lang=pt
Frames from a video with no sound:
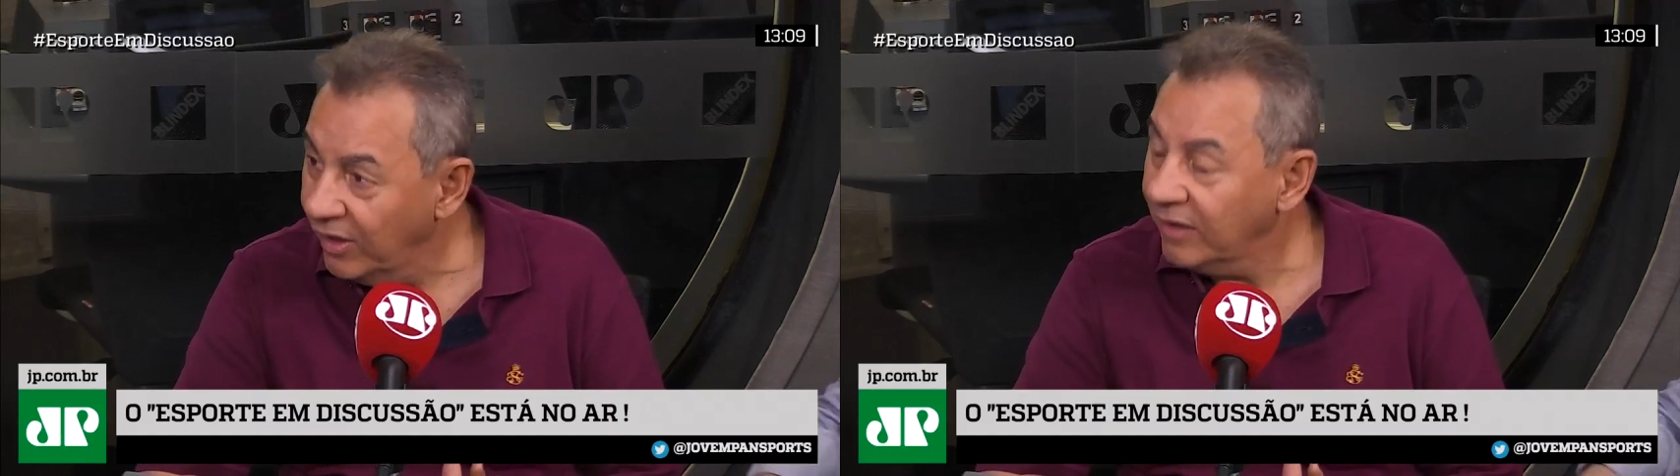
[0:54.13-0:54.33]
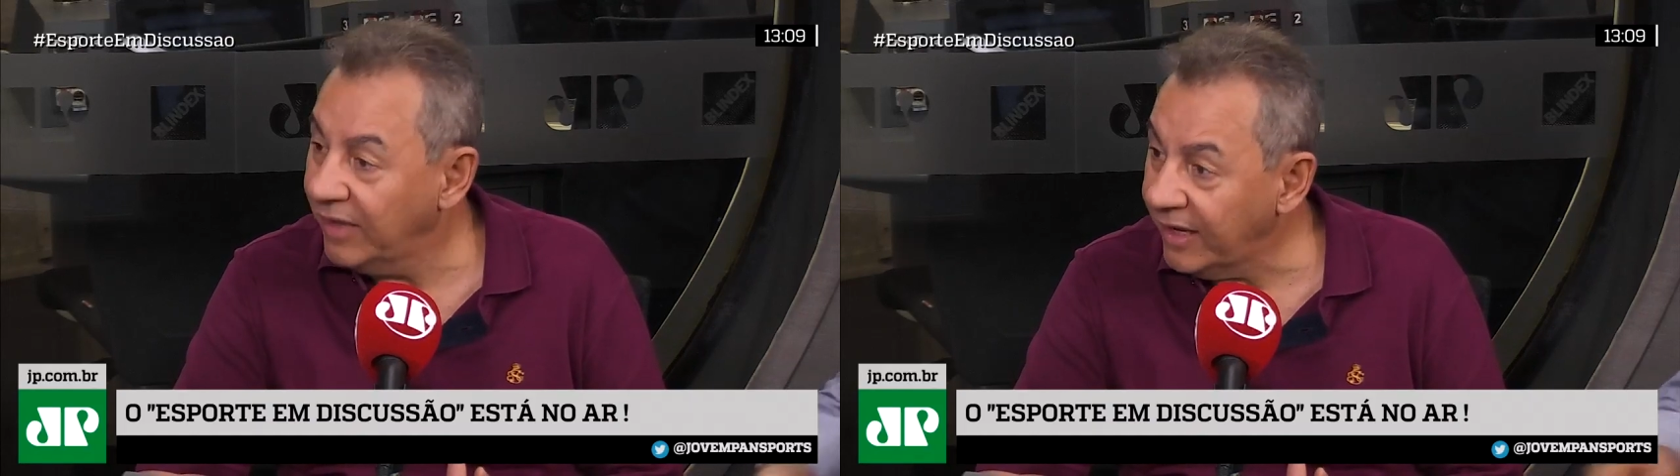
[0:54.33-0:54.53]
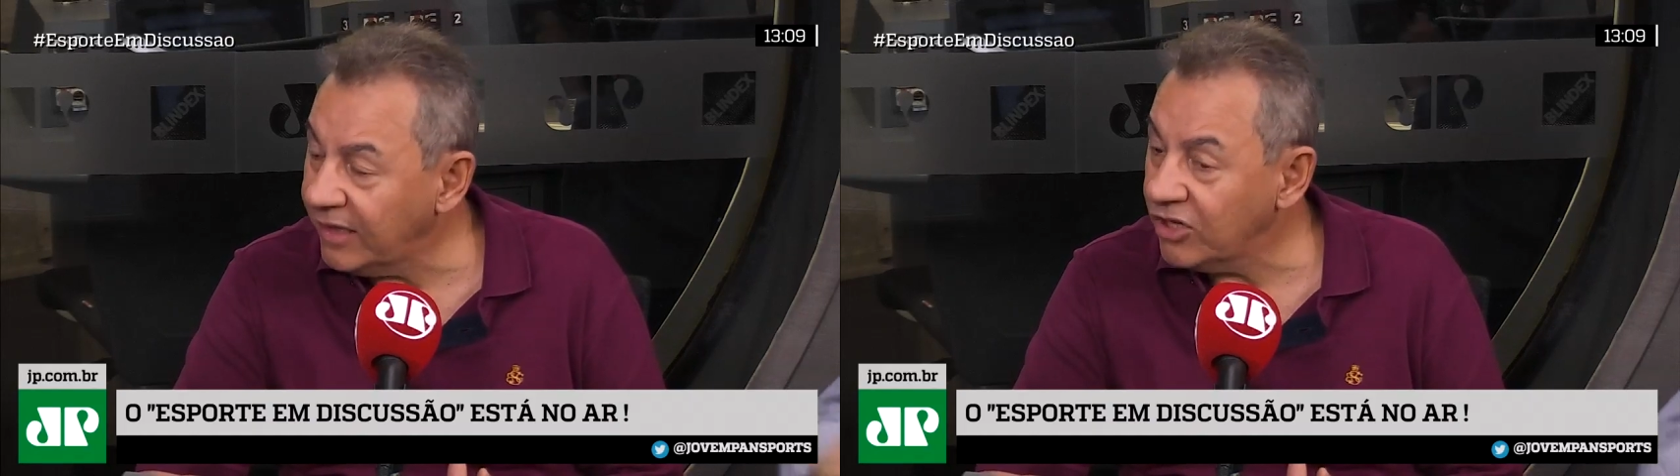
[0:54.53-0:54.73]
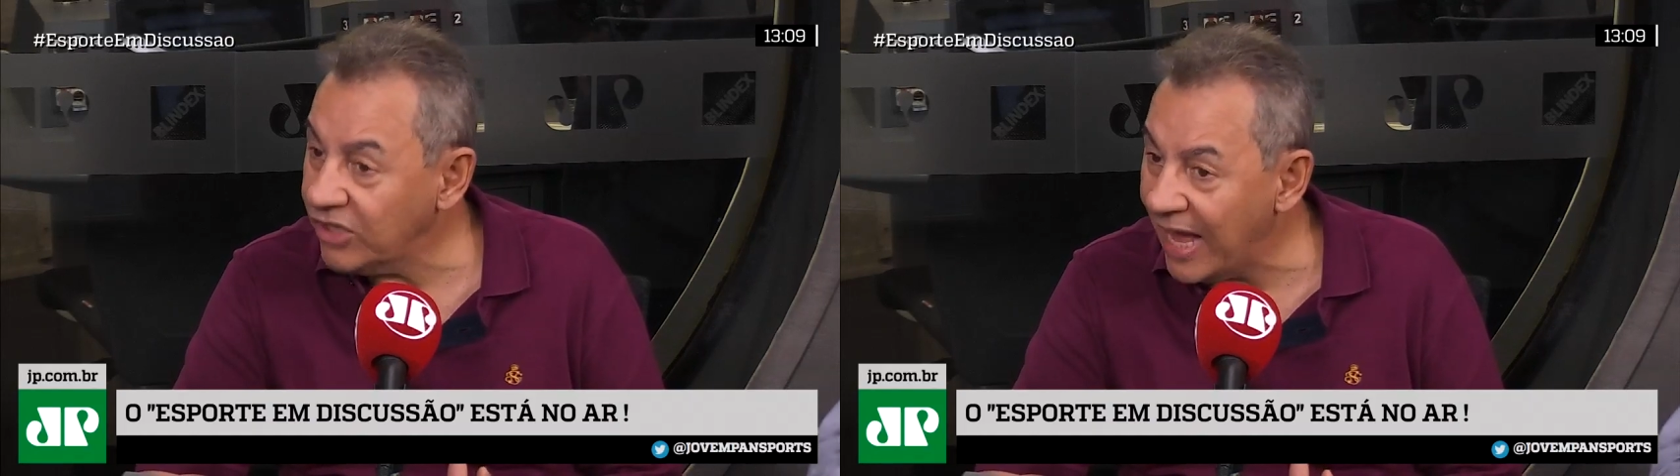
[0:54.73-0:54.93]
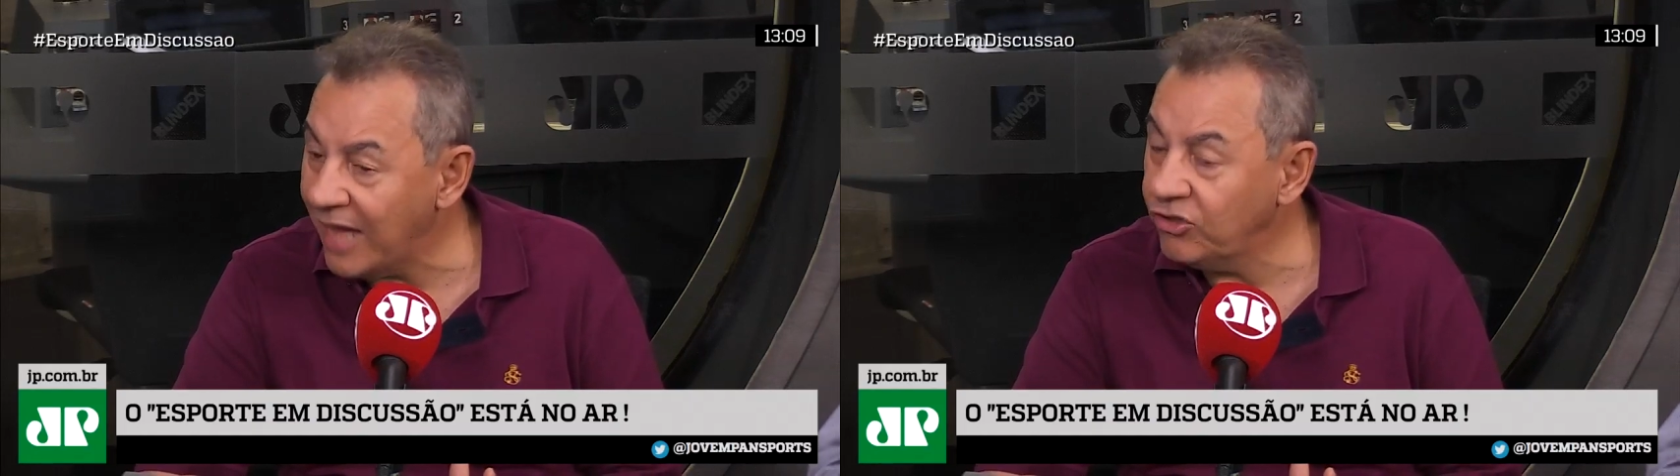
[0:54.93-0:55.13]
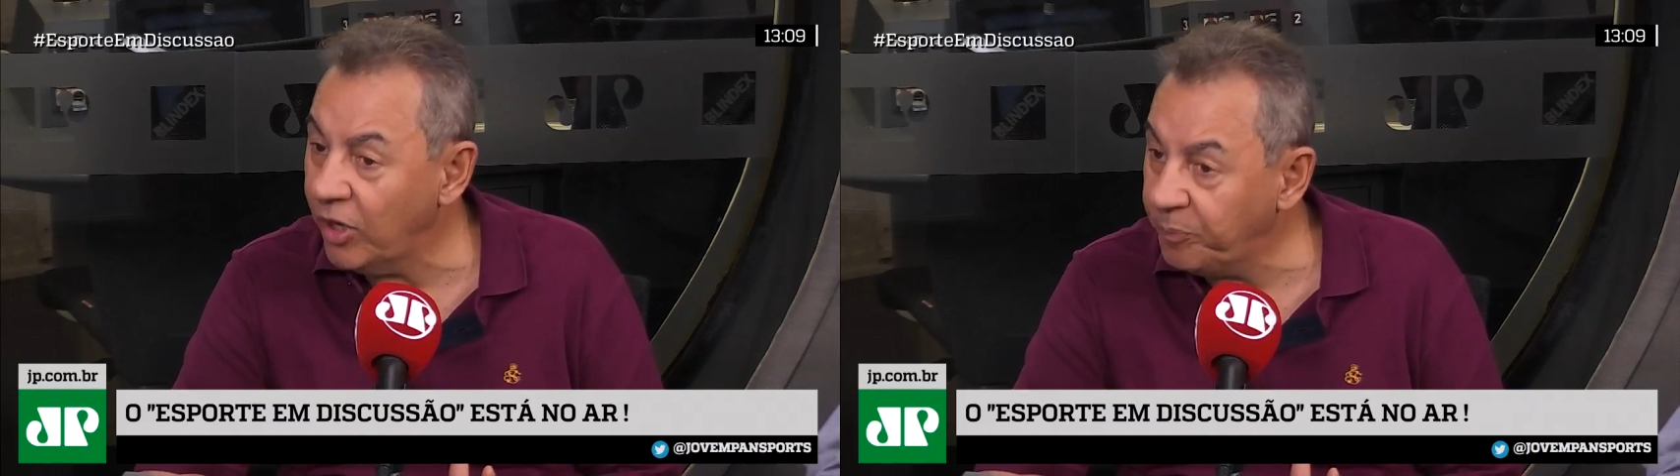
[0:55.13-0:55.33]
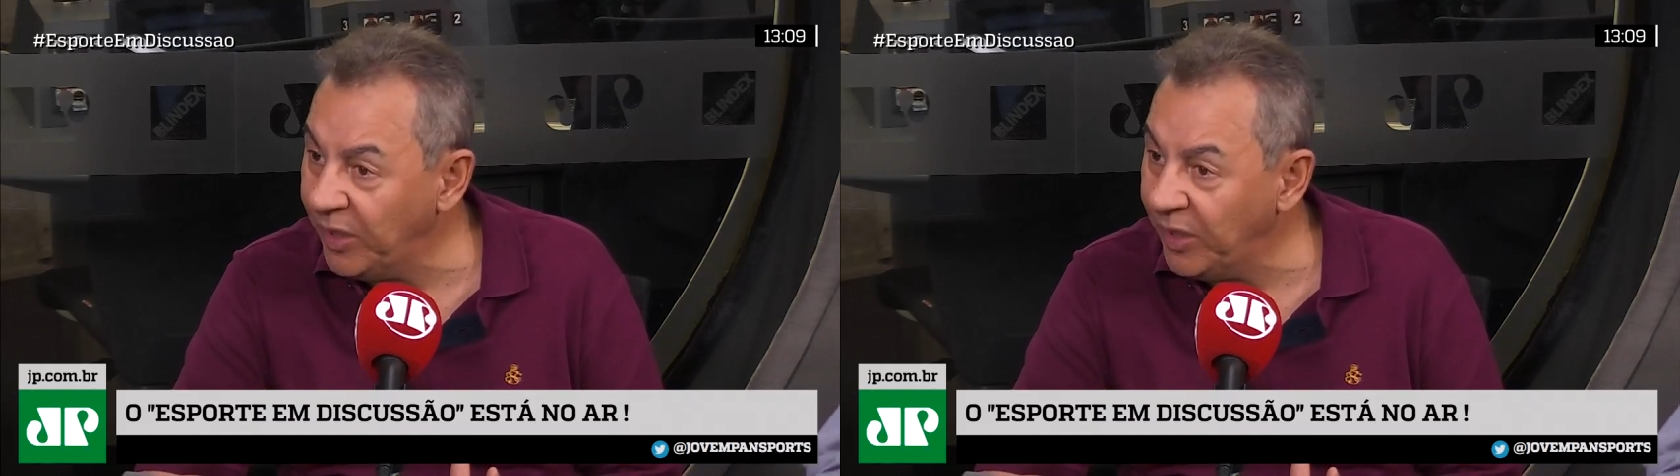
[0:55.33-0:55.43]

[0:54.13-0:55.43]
Amanhã, amanhã Tenta achar Rádio